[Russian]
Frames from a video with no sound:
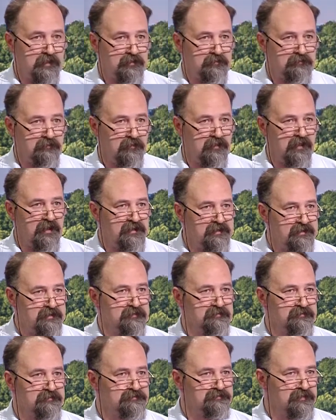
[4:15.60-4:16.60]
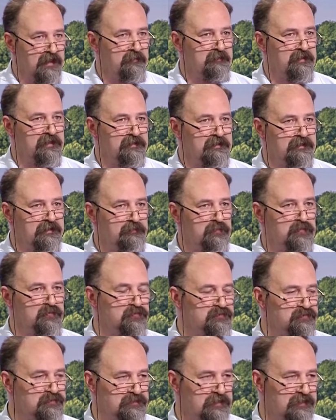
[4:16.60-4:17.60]
Но они сами не
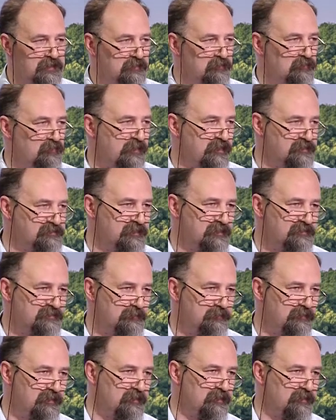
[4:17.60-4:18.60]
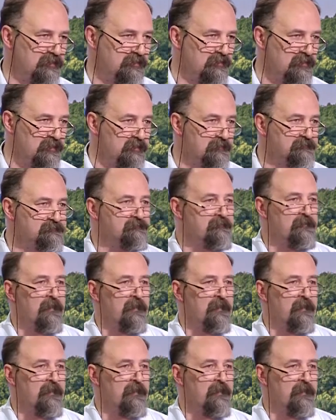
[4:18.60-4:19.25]
будут же урезать себе крылья.